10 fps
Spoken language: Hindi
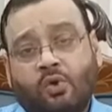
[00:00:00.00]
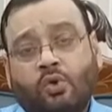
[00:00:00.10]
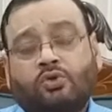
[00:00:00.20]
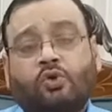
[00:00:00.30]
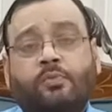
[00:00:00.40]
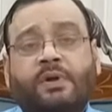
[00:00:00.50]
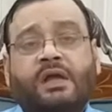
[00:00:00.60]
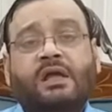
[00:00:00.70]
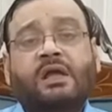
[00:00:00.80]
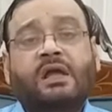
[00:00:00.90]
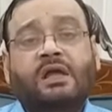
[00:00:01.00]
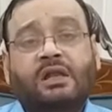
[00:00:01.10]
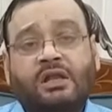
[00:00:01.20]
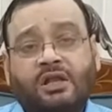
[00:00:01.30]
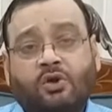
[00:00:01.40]
औरतों में
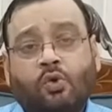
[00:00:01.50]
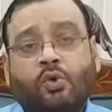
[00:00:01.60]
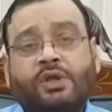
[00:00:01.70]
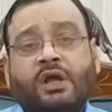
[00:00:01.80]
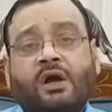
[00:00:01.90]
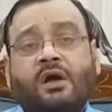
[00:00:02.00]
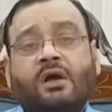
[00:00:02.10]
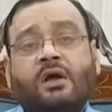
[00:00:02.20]
लिकोरिया